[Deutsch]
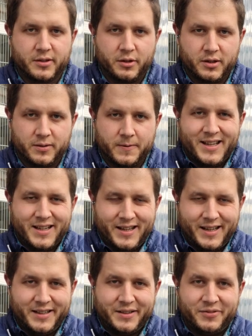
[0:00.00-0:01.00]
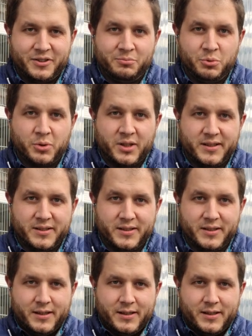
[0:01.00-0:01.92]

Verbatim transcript: Knochen. Er leidet vermutlich.